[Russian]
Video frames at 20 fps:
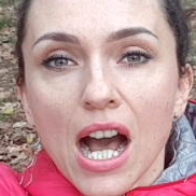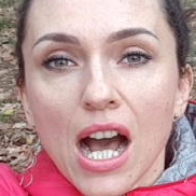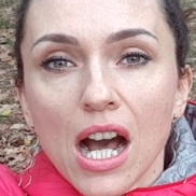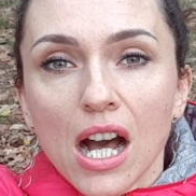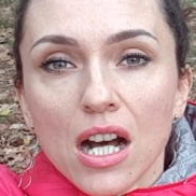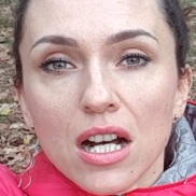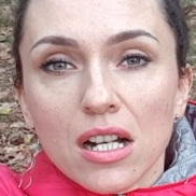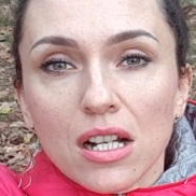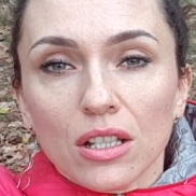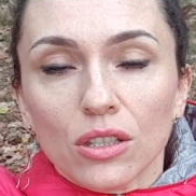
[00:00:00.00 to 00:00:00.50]

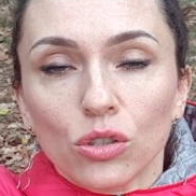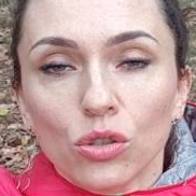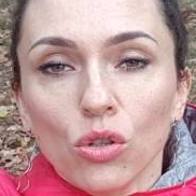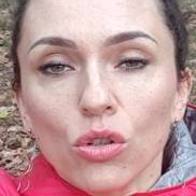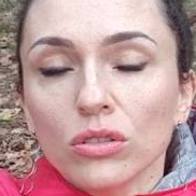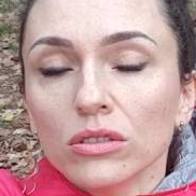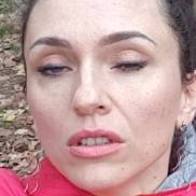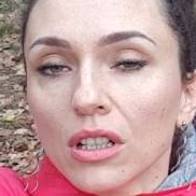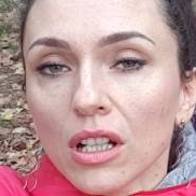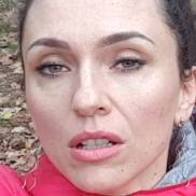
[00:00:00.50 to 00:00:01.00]
а,
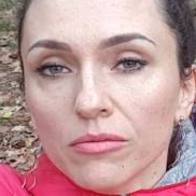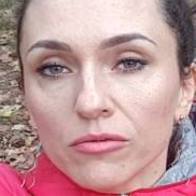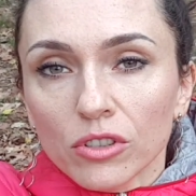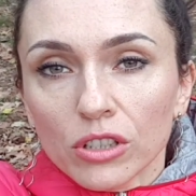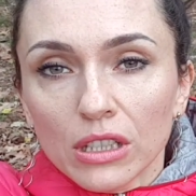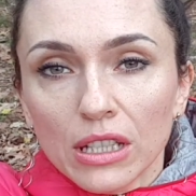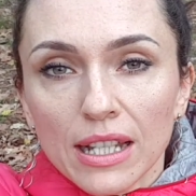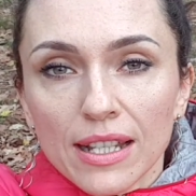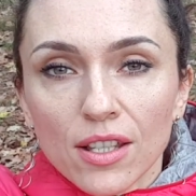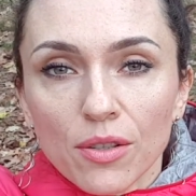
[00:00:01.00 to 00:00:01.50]
толком
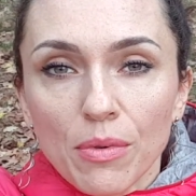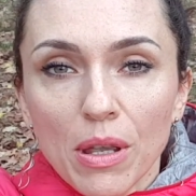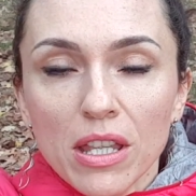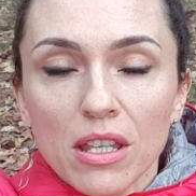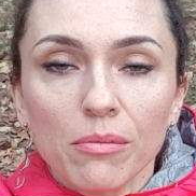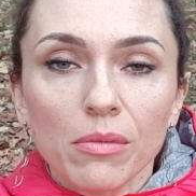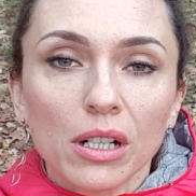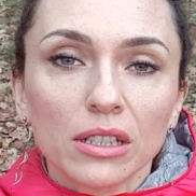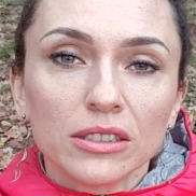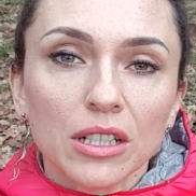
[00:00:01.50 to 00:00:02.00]
вот для себя
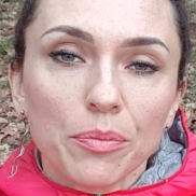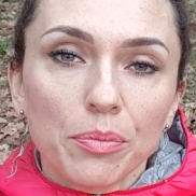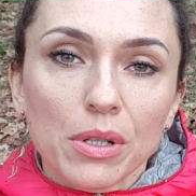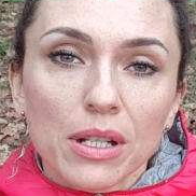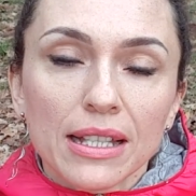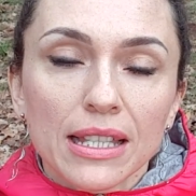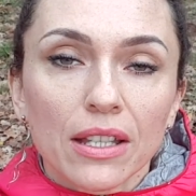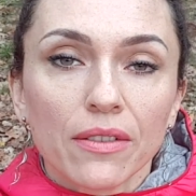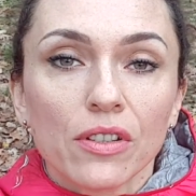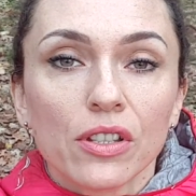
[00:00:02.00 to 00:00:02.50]
не могла
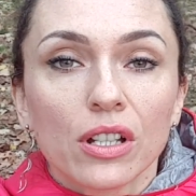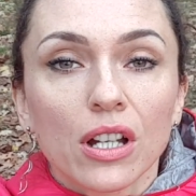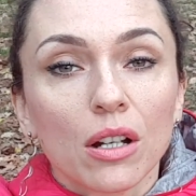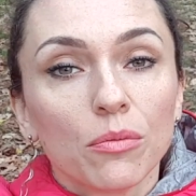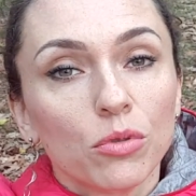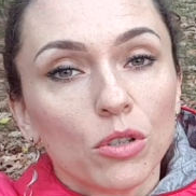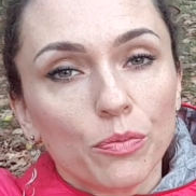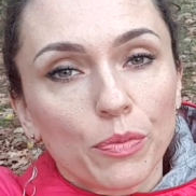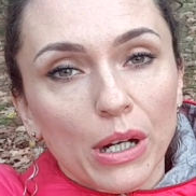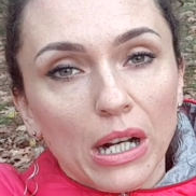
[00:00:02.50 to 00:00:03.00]
представить, как
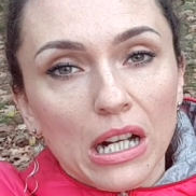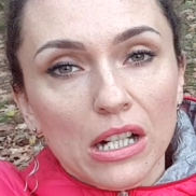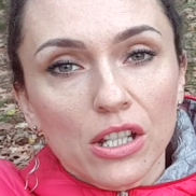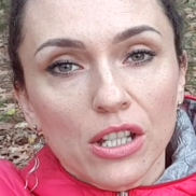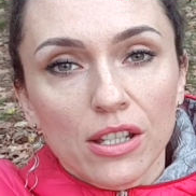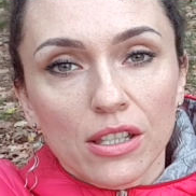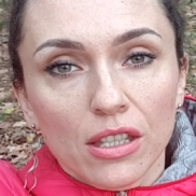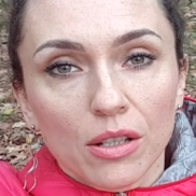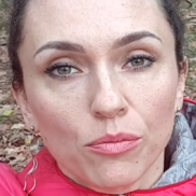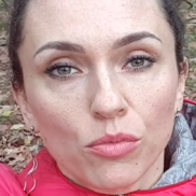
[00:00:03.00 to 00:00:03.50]
будет
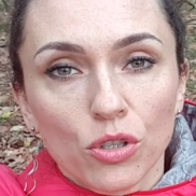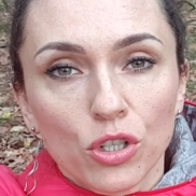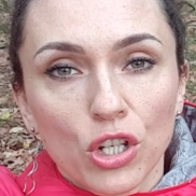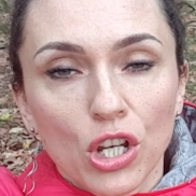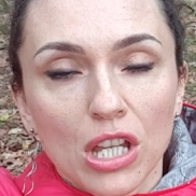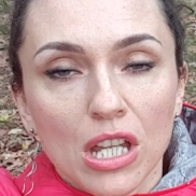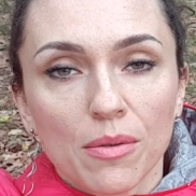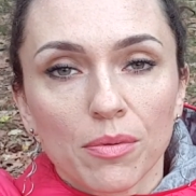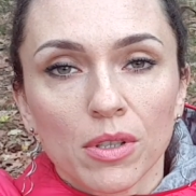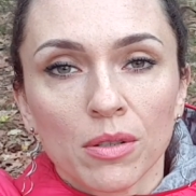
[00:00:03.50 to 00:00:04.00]
проходить это
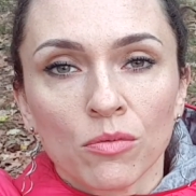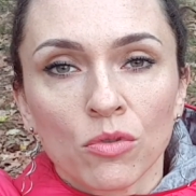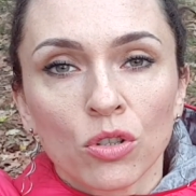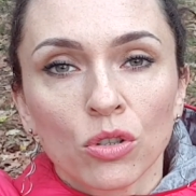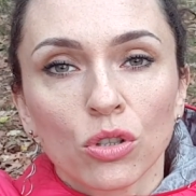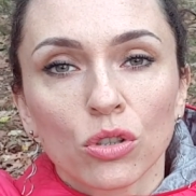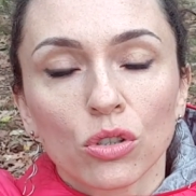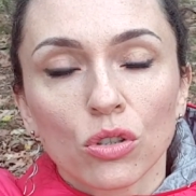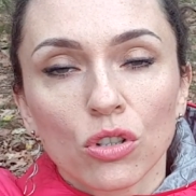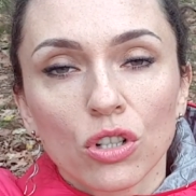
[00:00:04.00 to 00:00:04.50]
обучение, потому
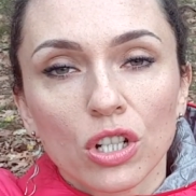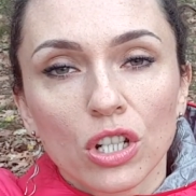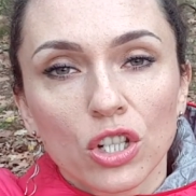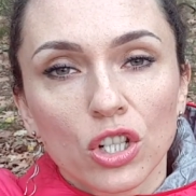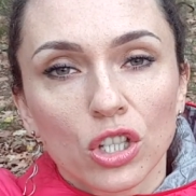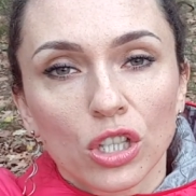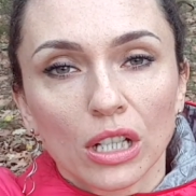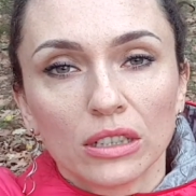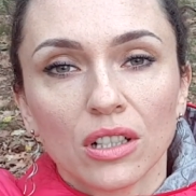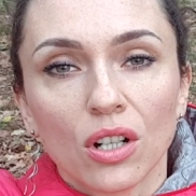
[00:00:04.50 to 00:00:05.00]
что тоже
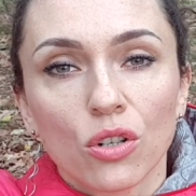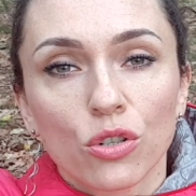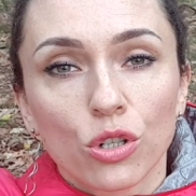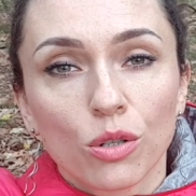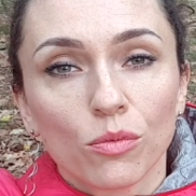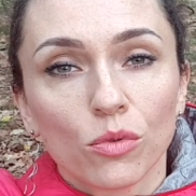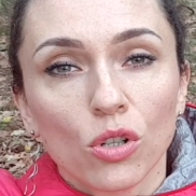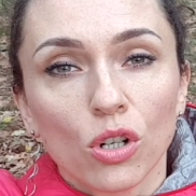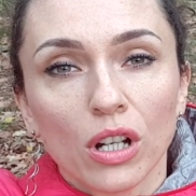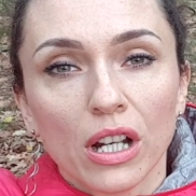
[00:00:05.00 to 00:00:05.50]
читала
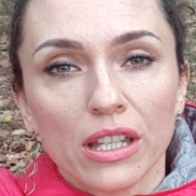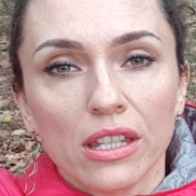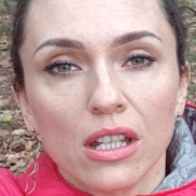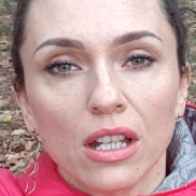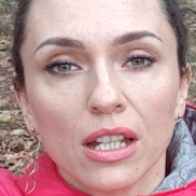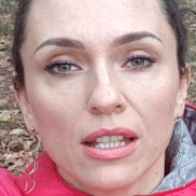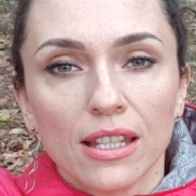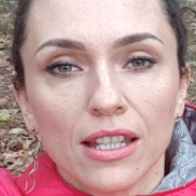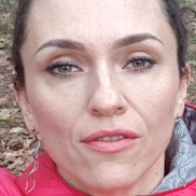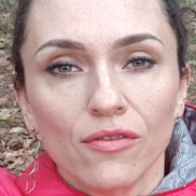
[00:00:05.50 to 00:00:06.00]
очень много
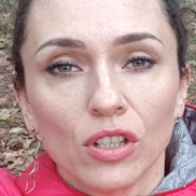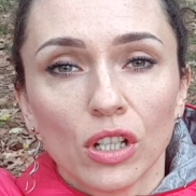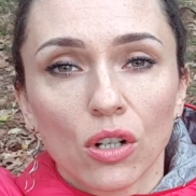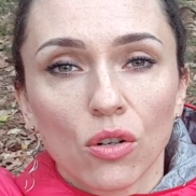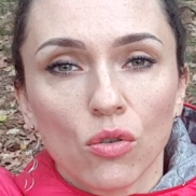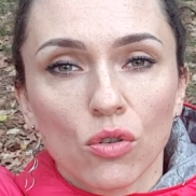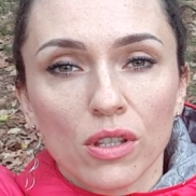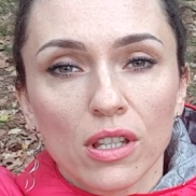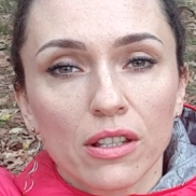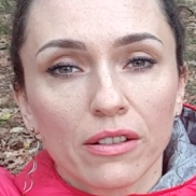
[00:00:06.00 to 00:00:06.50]

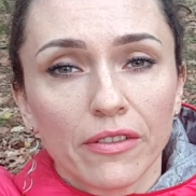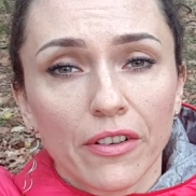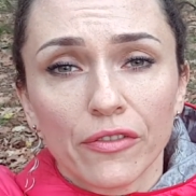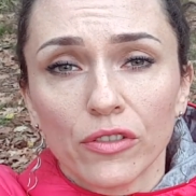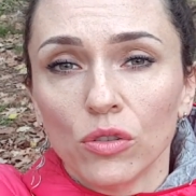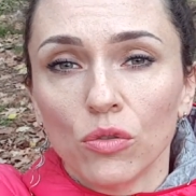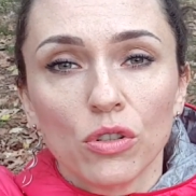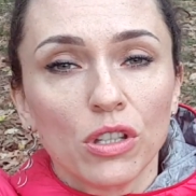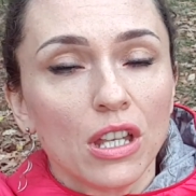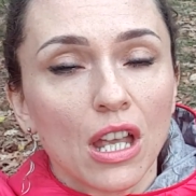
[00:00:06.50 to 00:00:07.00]
негативных отзывов,
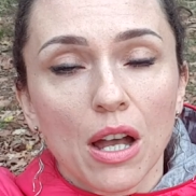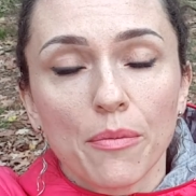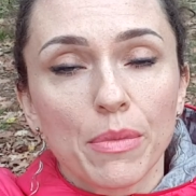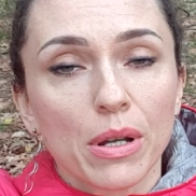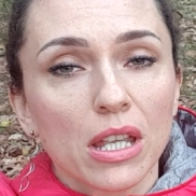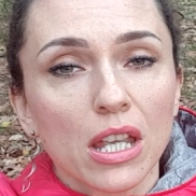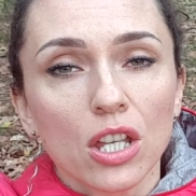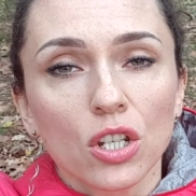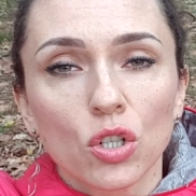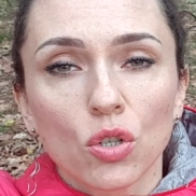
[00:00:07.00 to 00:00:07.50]
но не о
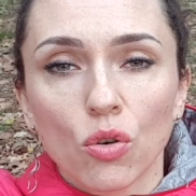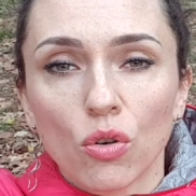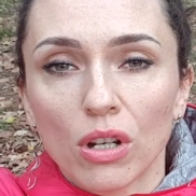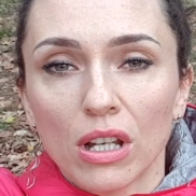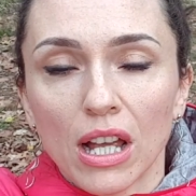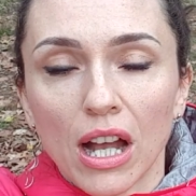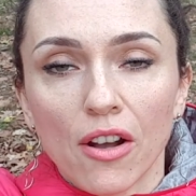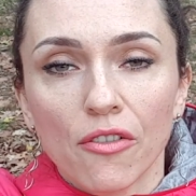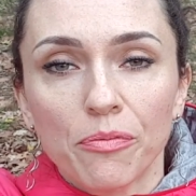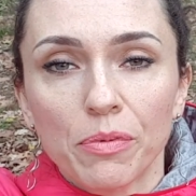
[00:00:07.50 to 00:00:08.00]
моей
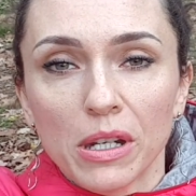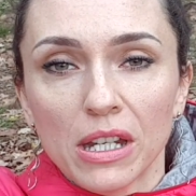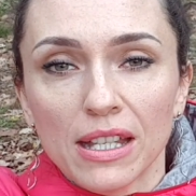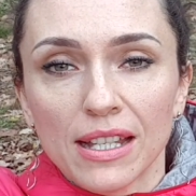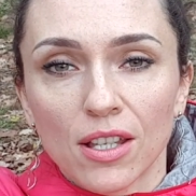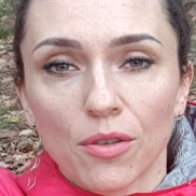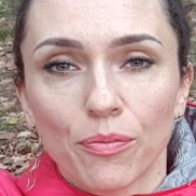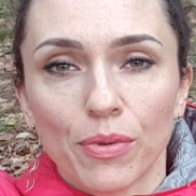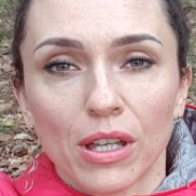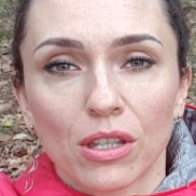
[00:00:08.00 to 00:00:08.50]
школе, а в
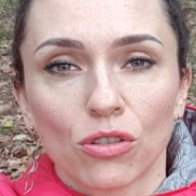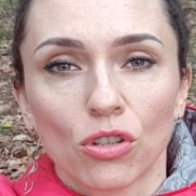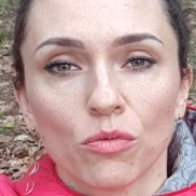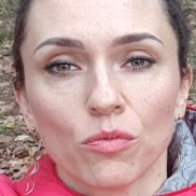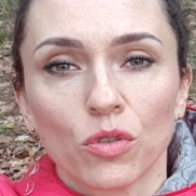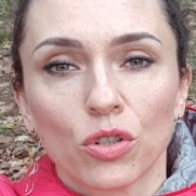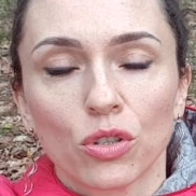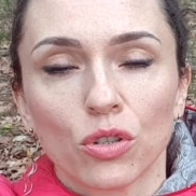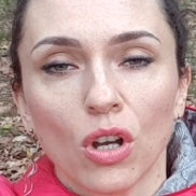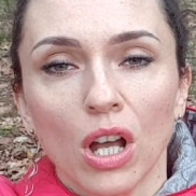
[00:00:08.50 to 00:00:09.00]
принципе о
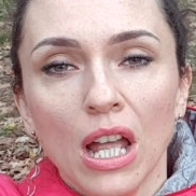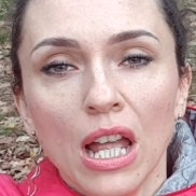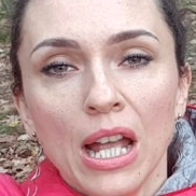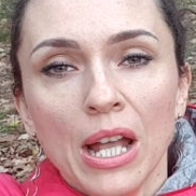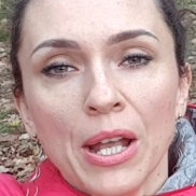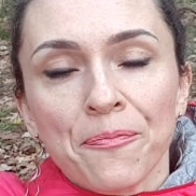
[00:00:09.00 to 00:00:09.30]
том, что